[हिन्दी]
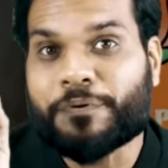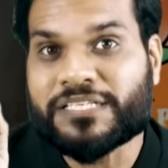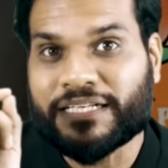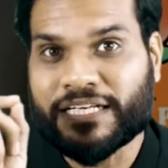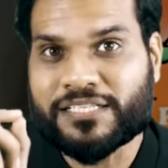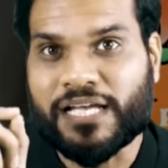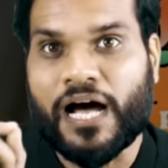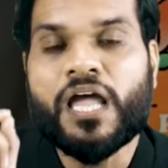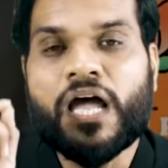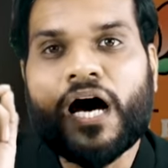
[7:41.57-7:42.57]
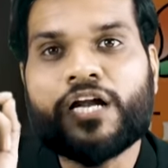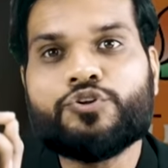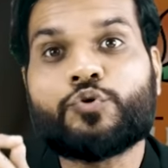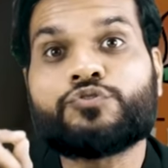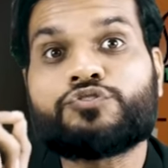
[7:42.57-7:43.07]
परसेंट हिस्सा
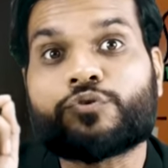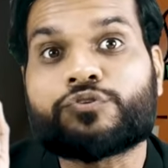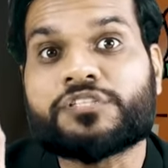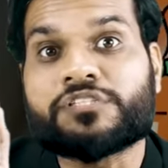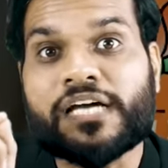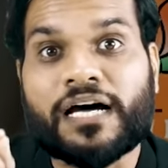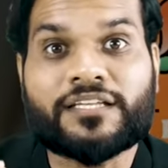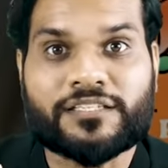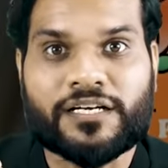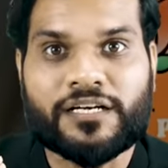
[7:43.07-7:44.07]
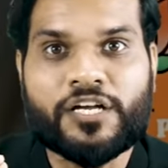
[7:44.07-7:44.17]
अननोन सोर्सेज से आता था